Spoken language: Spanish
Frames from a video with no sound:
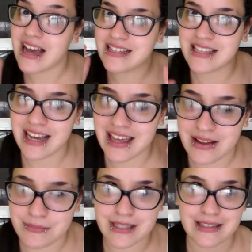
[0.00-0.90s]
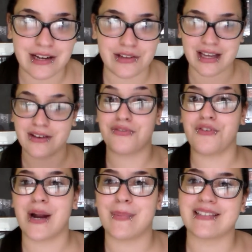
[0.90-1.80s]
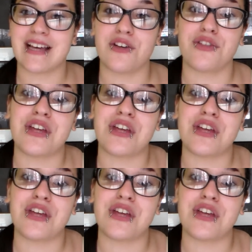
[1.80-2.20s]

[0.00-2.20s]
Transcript: Ahí se queda el misterio de que fuera pasado